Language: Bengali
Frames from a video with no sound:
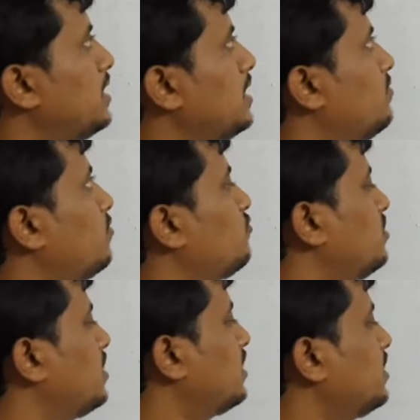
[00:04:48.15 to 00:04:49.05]
এবং
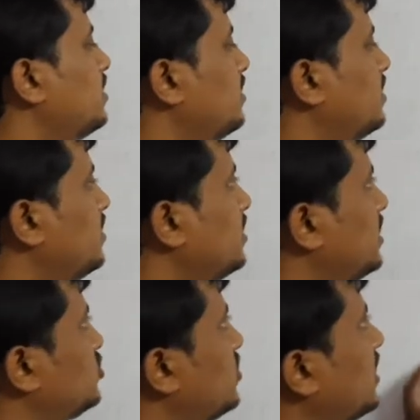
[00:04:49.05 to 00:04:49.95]
ফিগারে
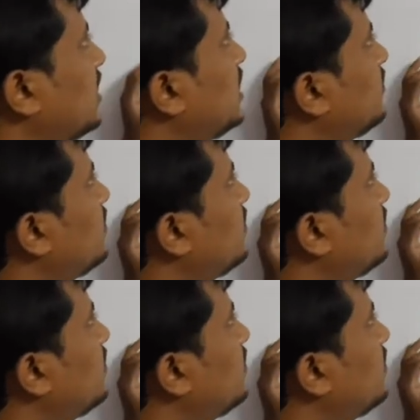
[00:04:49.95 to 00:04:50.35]
কিছু অ্যাঙ্গেল দেওয়া